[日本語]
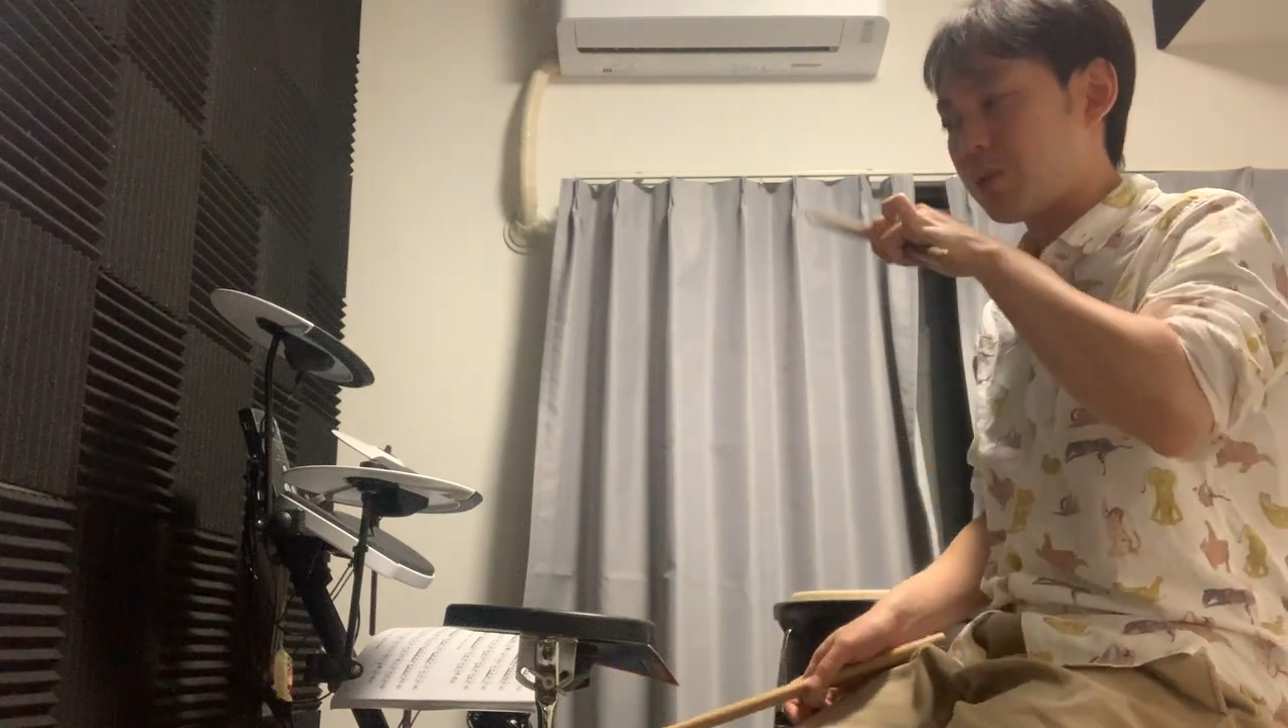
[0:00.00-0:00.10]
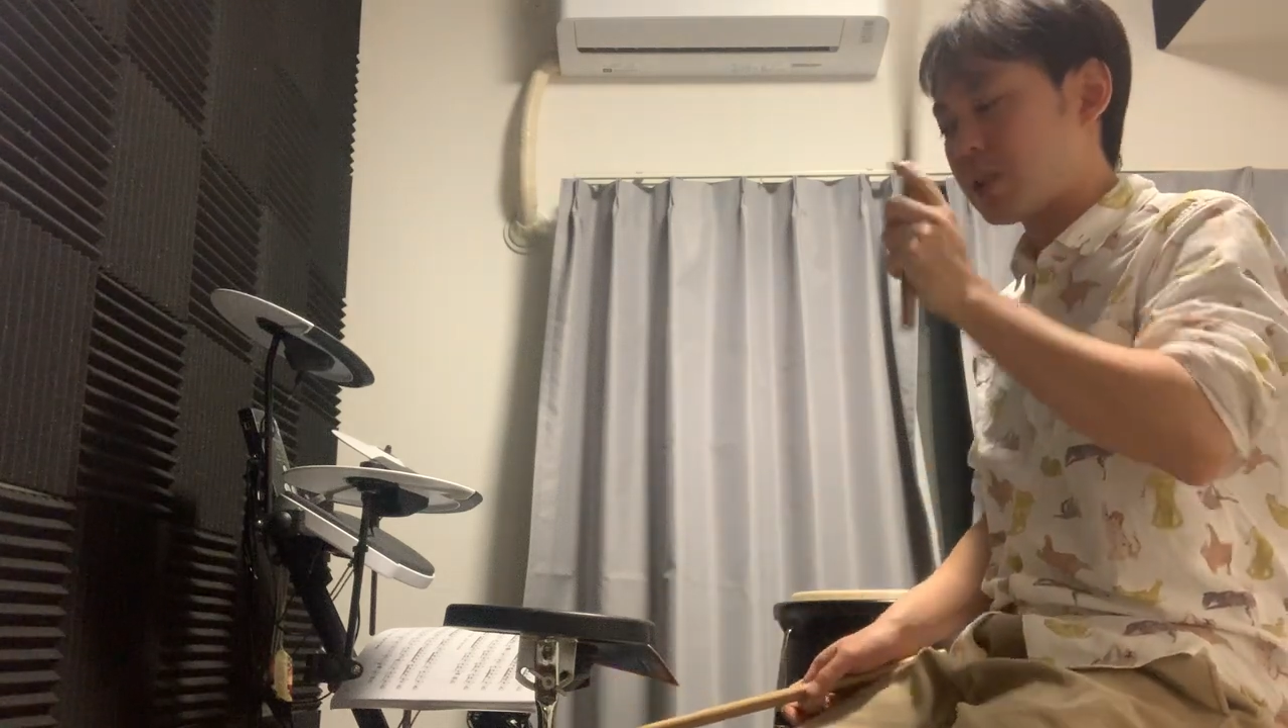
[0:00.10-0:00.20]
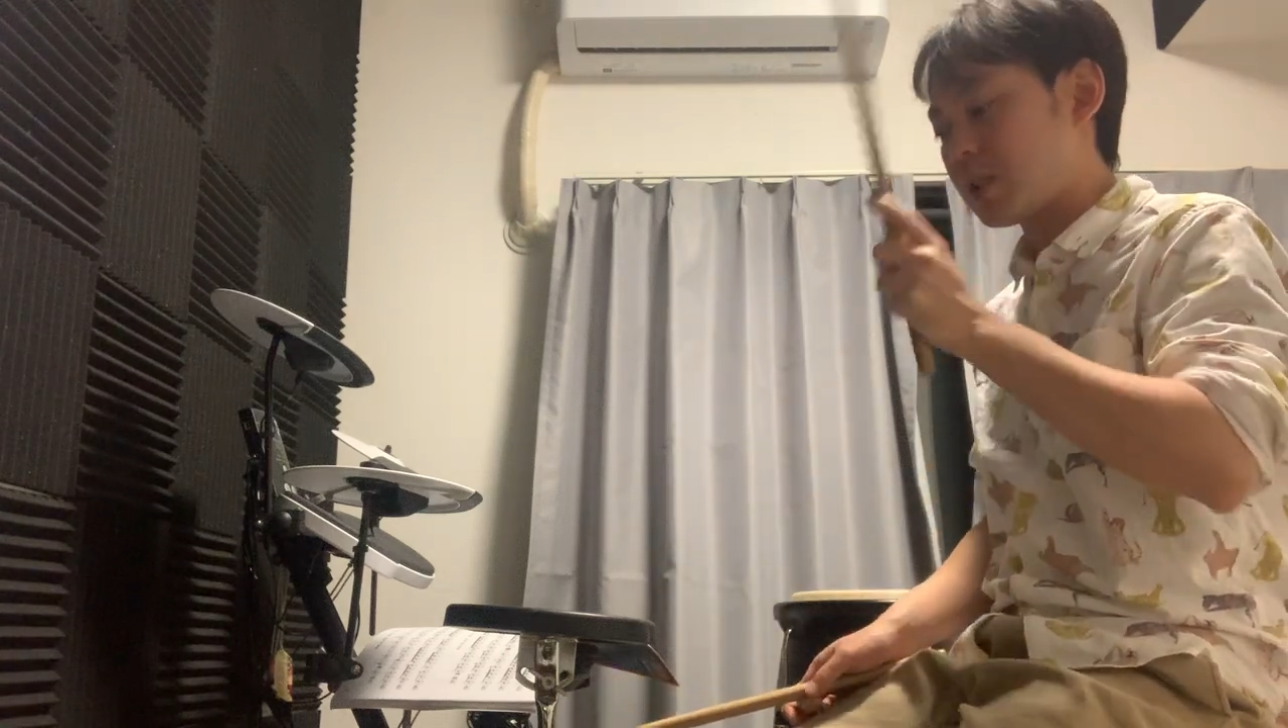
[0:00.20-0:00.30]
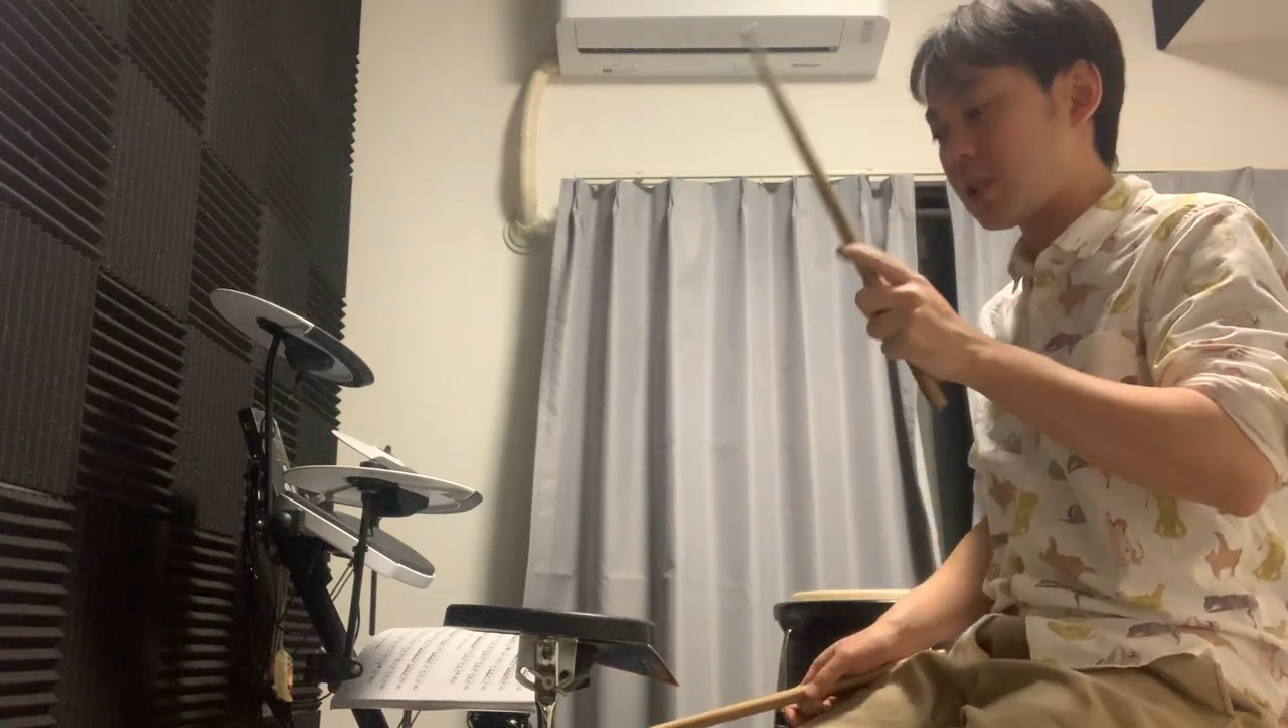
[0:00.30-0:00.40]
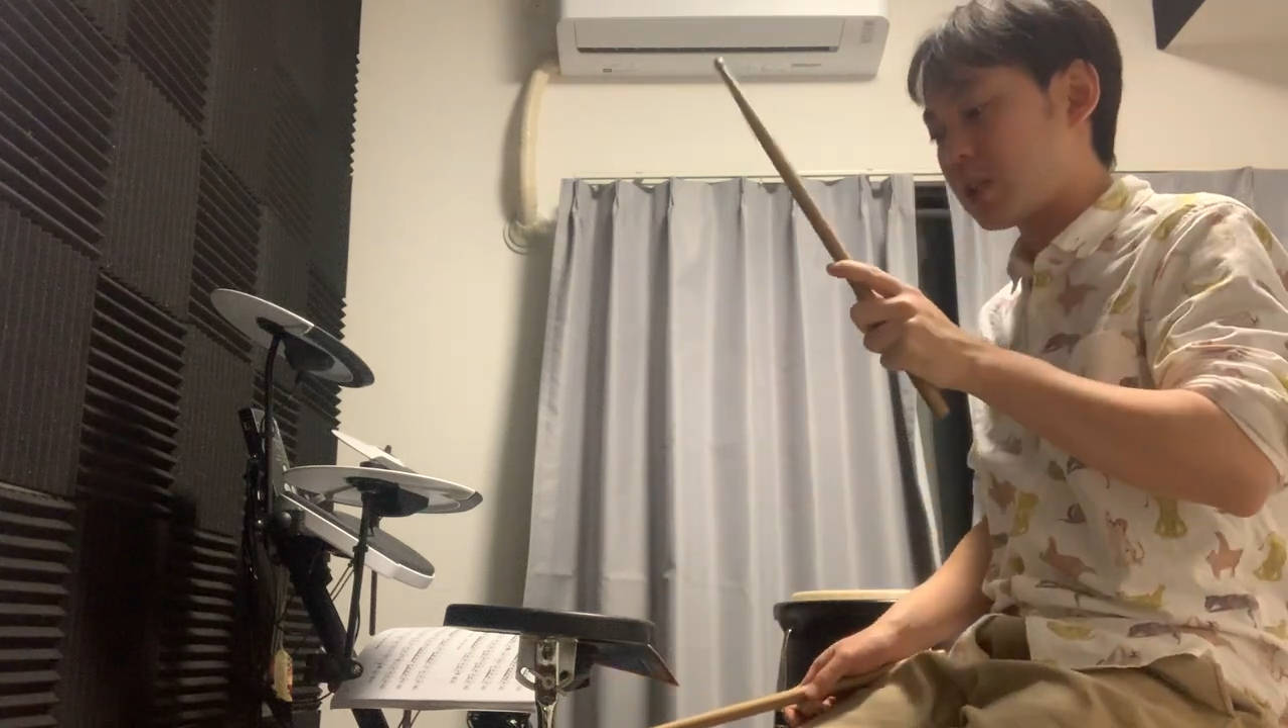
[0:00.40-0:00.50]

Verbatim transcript: ほしいんで